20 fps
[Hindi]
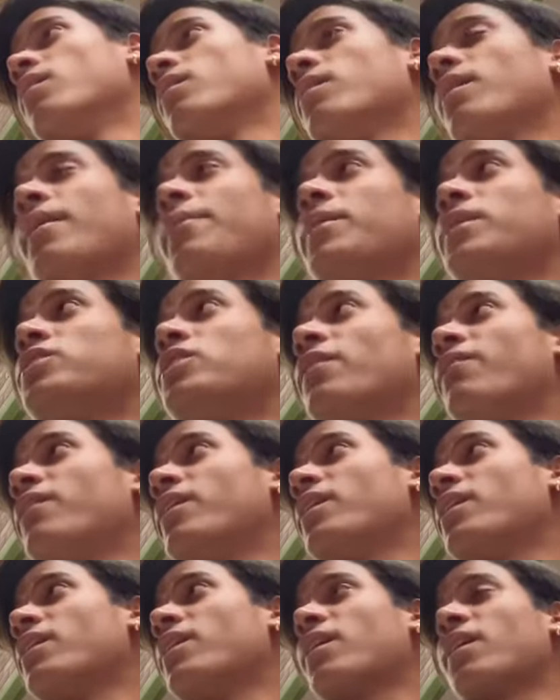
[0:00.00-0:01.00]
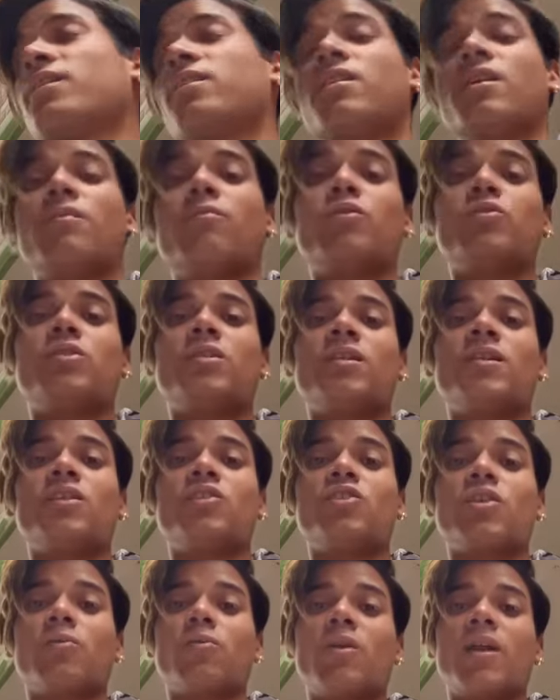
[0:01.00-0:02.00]
ये हमेशा वेट कराती है मुझे
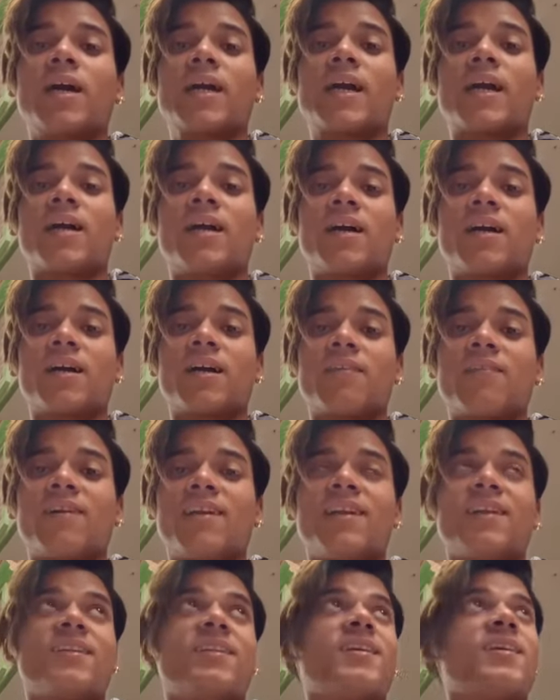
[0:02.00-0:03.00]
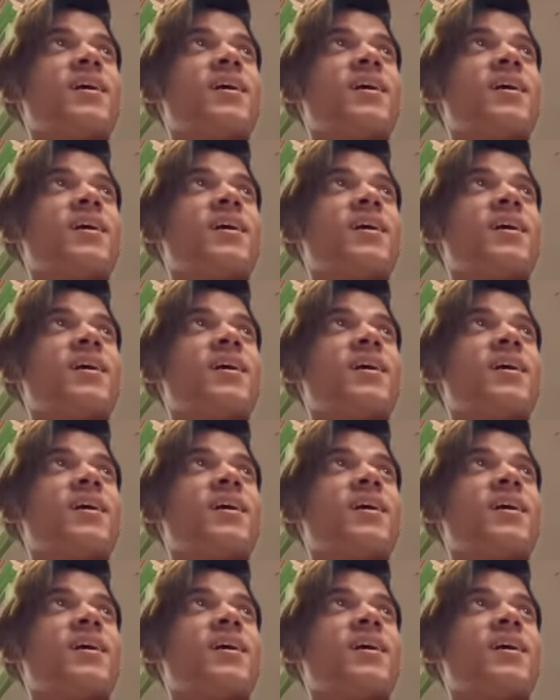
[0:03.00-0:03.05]
नीचे बुला के खड़ा करवा लेती